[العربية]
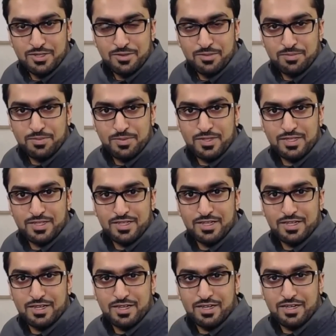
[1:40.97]

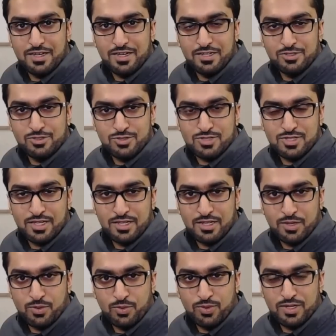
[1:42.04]
بالجزء
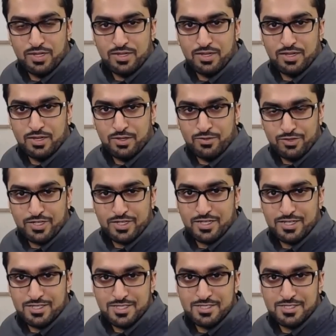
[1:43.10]
الأول الفكرة
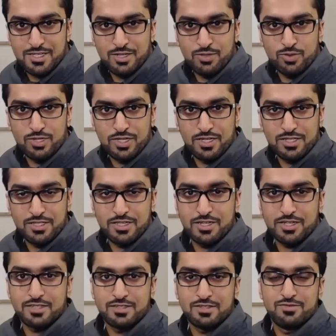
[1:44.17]
الأساسية الأولى التي
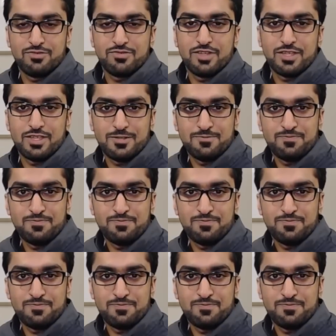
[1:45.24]
أردت تنفيذها